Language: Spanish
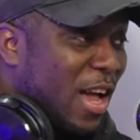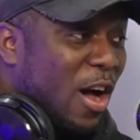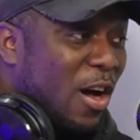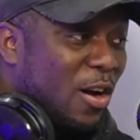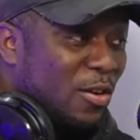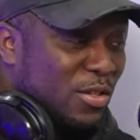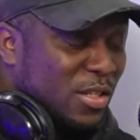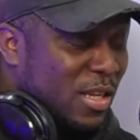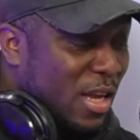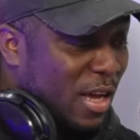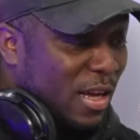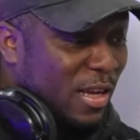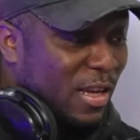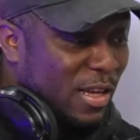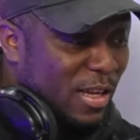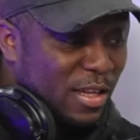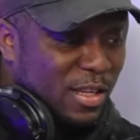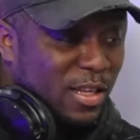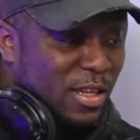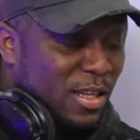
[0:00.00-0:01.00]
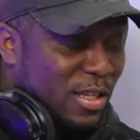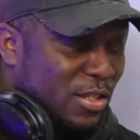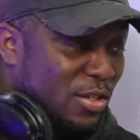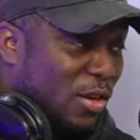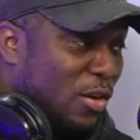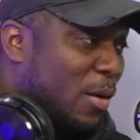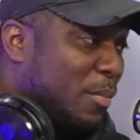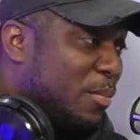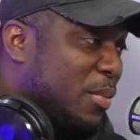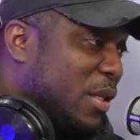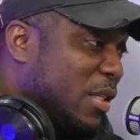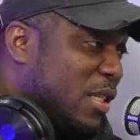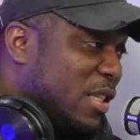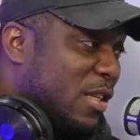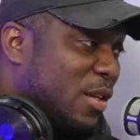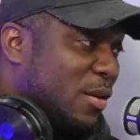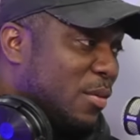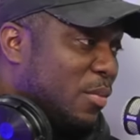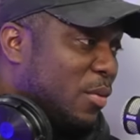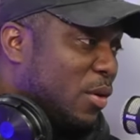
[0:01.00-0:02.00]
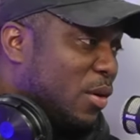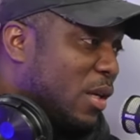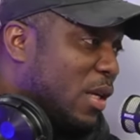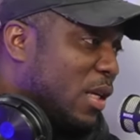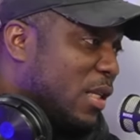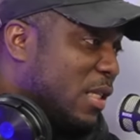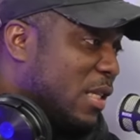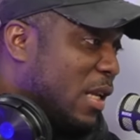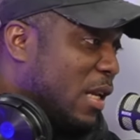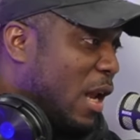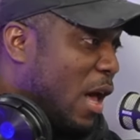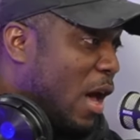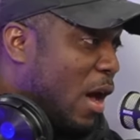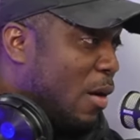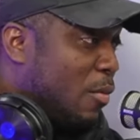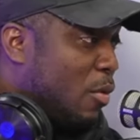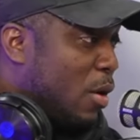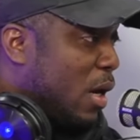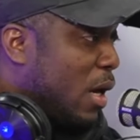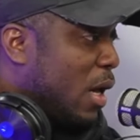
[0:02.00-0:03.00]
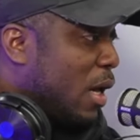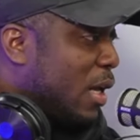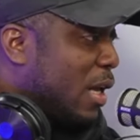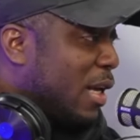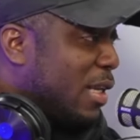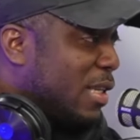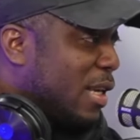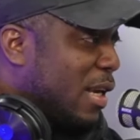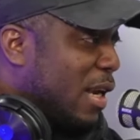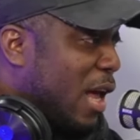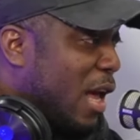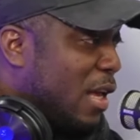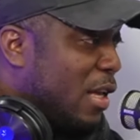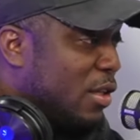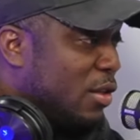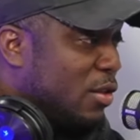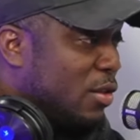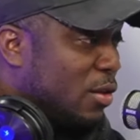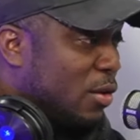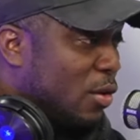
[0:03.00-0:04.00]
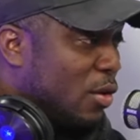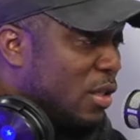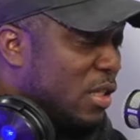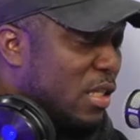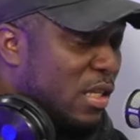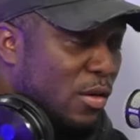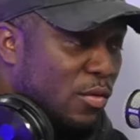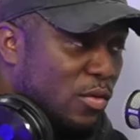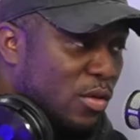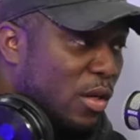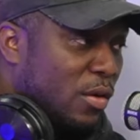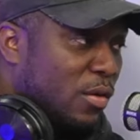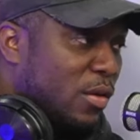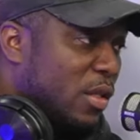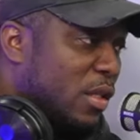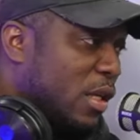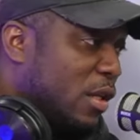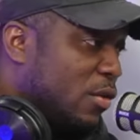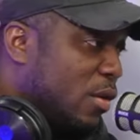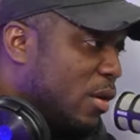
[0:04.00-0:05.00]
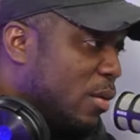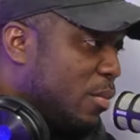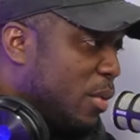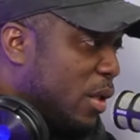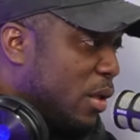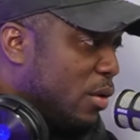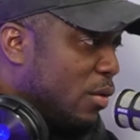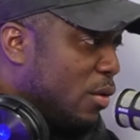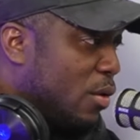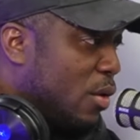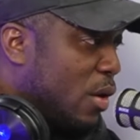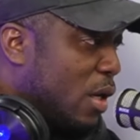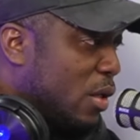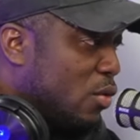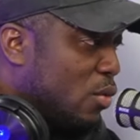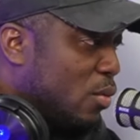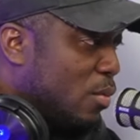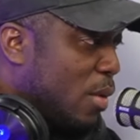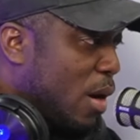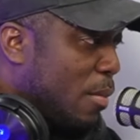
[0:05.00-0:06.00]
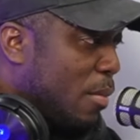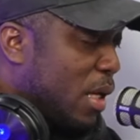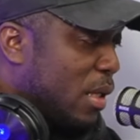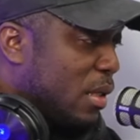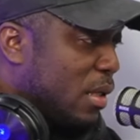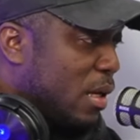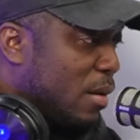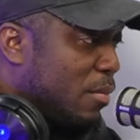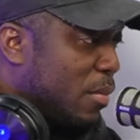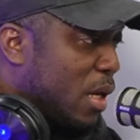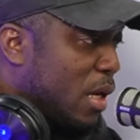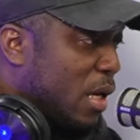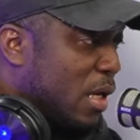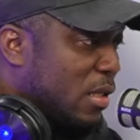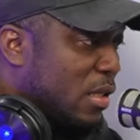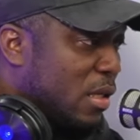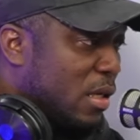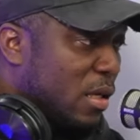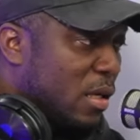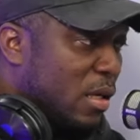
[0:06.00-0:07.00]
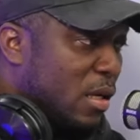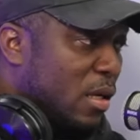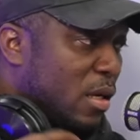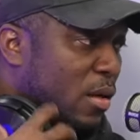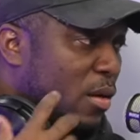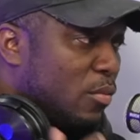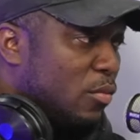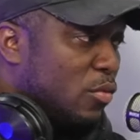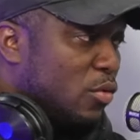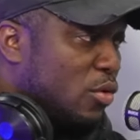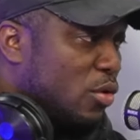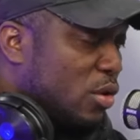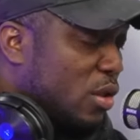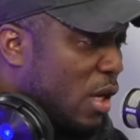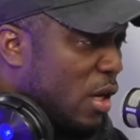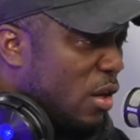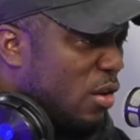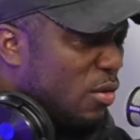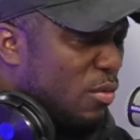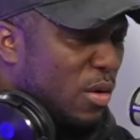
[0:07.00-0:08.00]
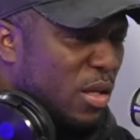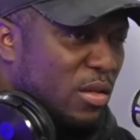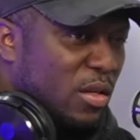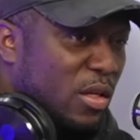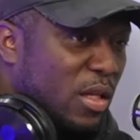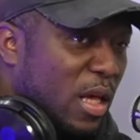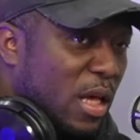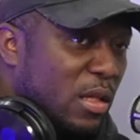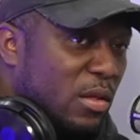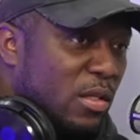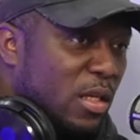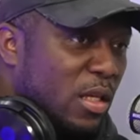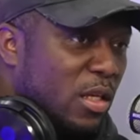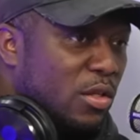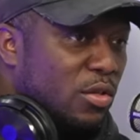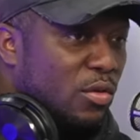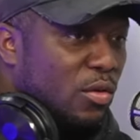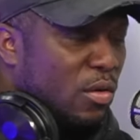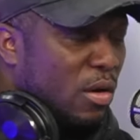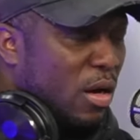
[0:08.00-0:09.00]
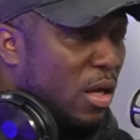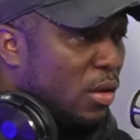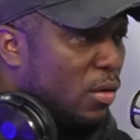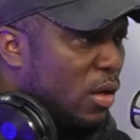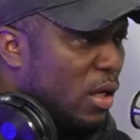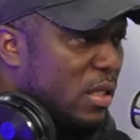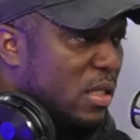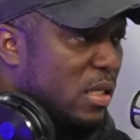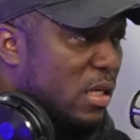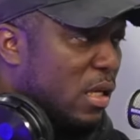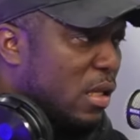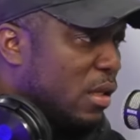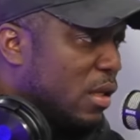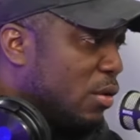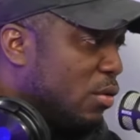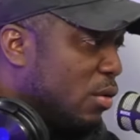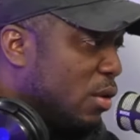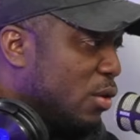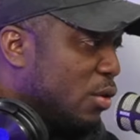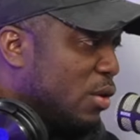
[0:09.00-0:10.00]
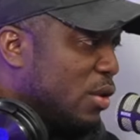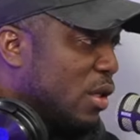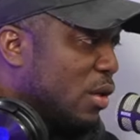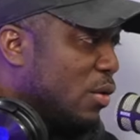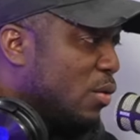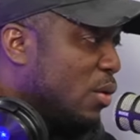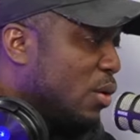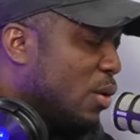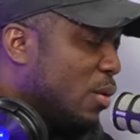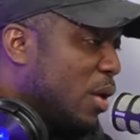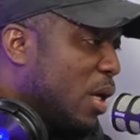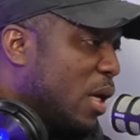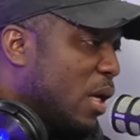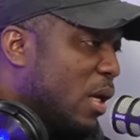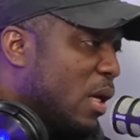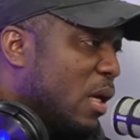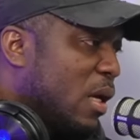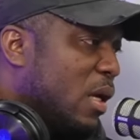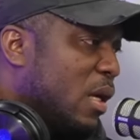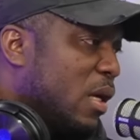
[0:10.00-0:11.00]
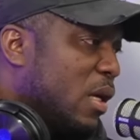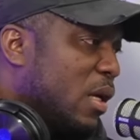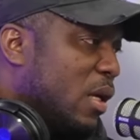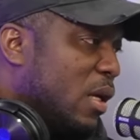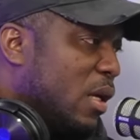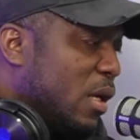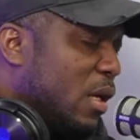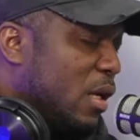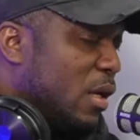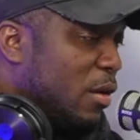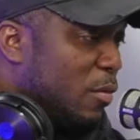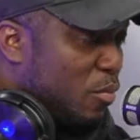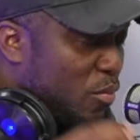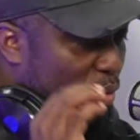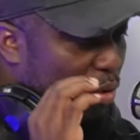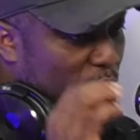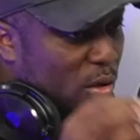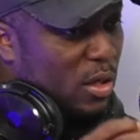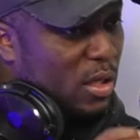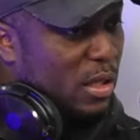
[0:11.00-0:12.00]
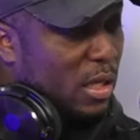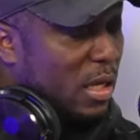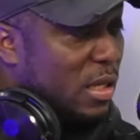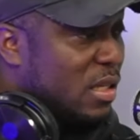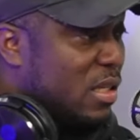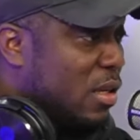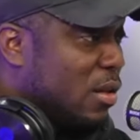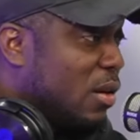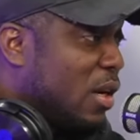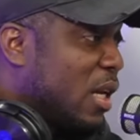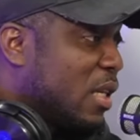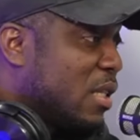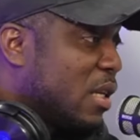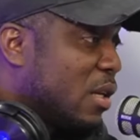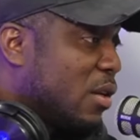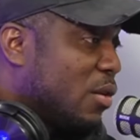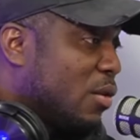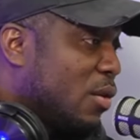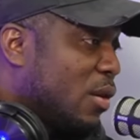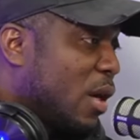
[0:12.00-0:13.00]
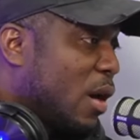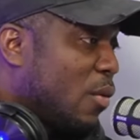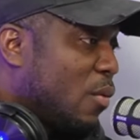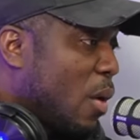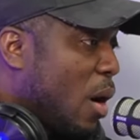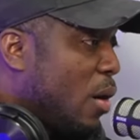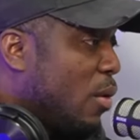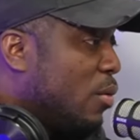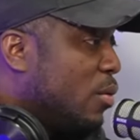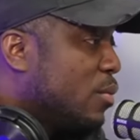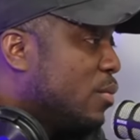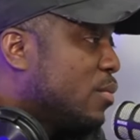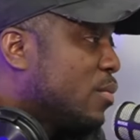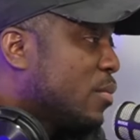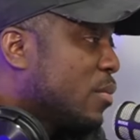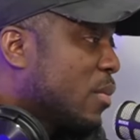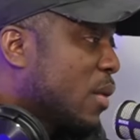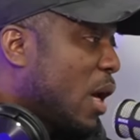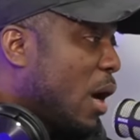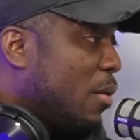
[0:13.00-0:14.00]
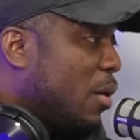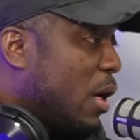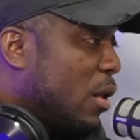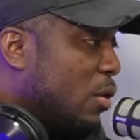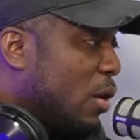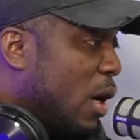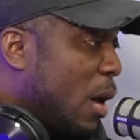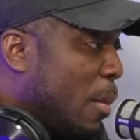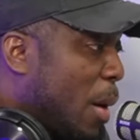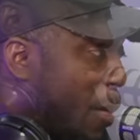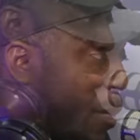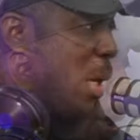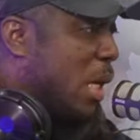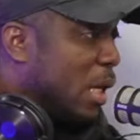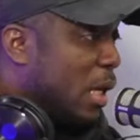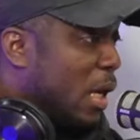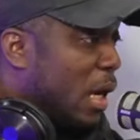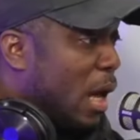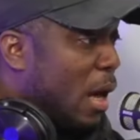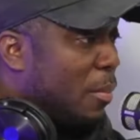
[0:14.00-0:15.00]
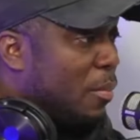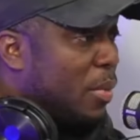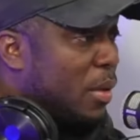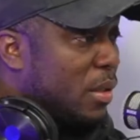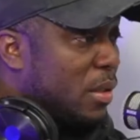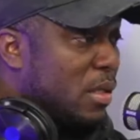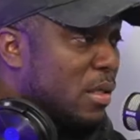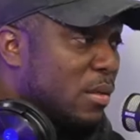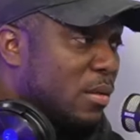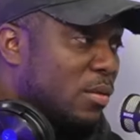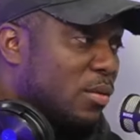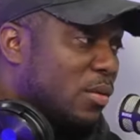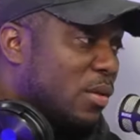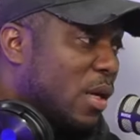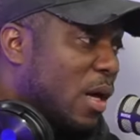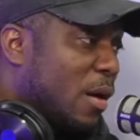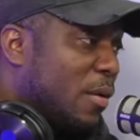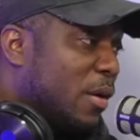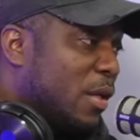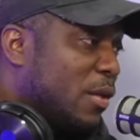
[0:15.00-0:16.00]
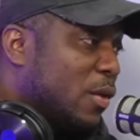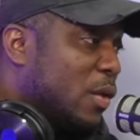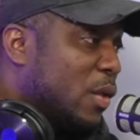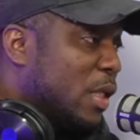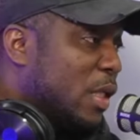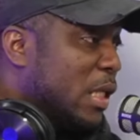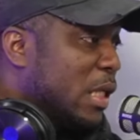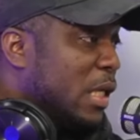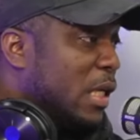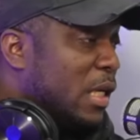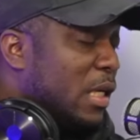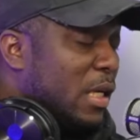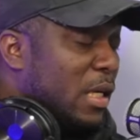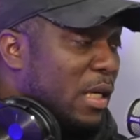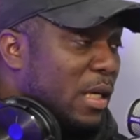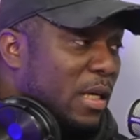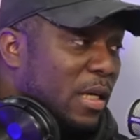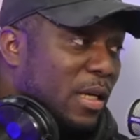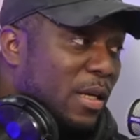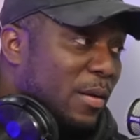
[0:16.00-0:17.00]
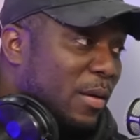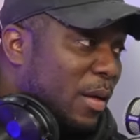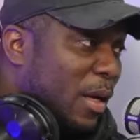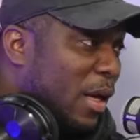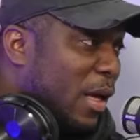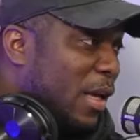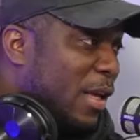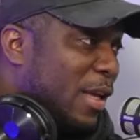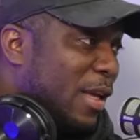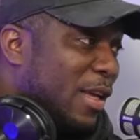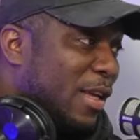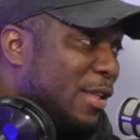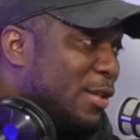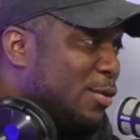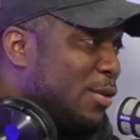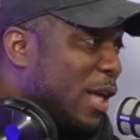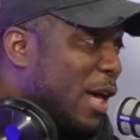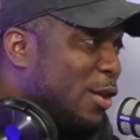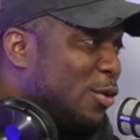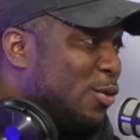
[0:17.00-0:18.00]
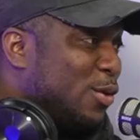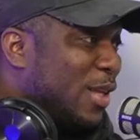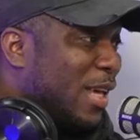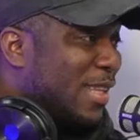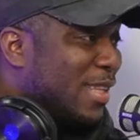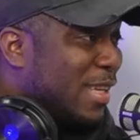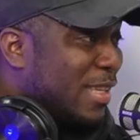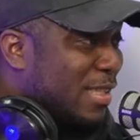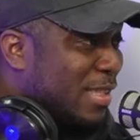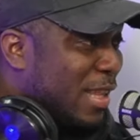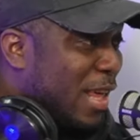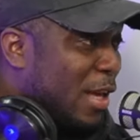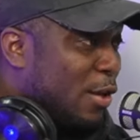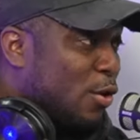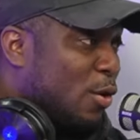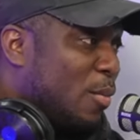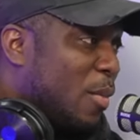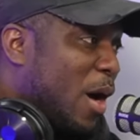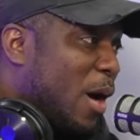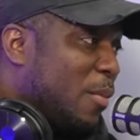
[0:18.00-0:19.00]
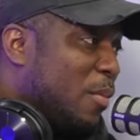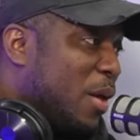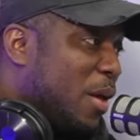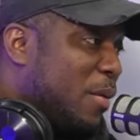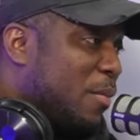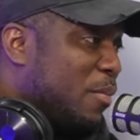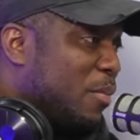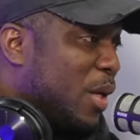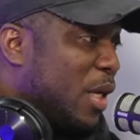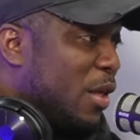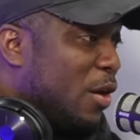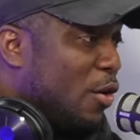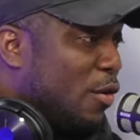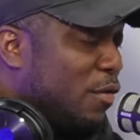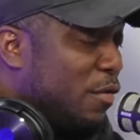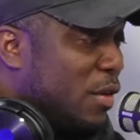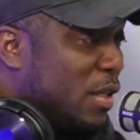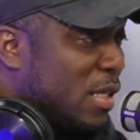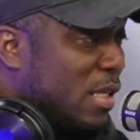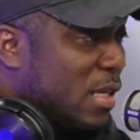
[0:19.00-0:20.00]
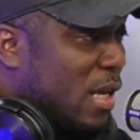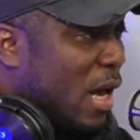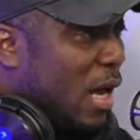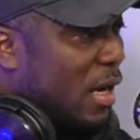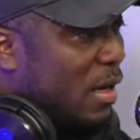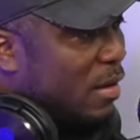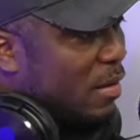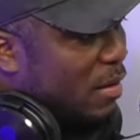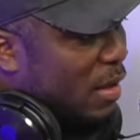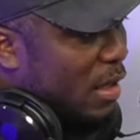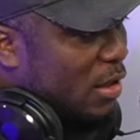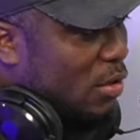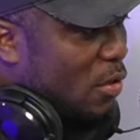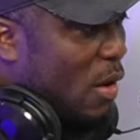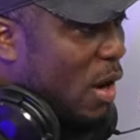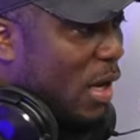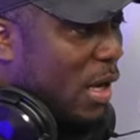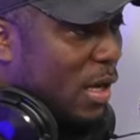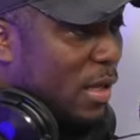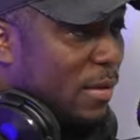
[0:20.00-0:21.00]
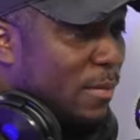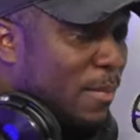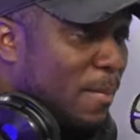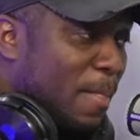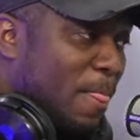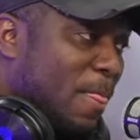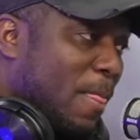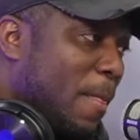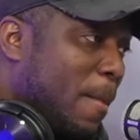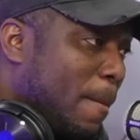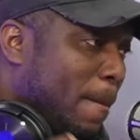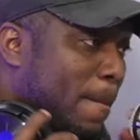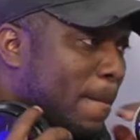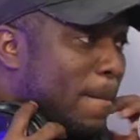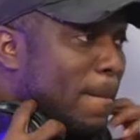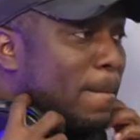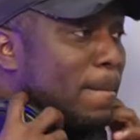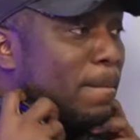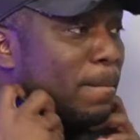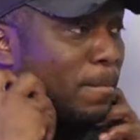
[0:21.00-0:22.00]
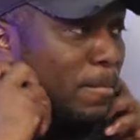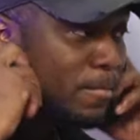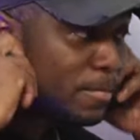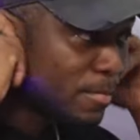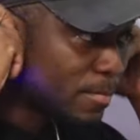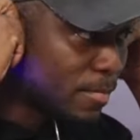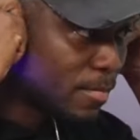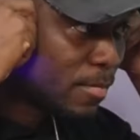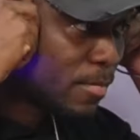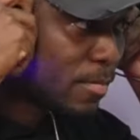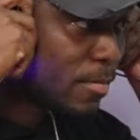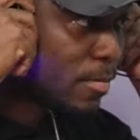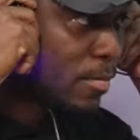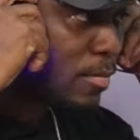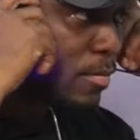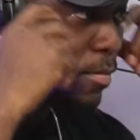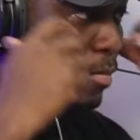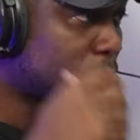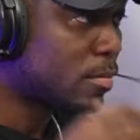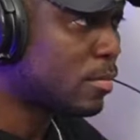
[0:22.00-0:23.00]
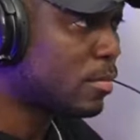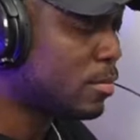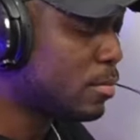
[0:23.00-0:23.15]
ya, o sea que solo el principio, esa es la abuela que hace la intro y según tengo entendido, él perdió a su mamá también hace muchos años cuando era niño o adolescentes, no estoy seguro bien. Y por lo que está diciendo la señora, wow, hablando de la mamá de lápiz, tú sabes, ¿no? Hey, es una duda, te extraño, mami. Video oficial. Let's go again. Pero el destino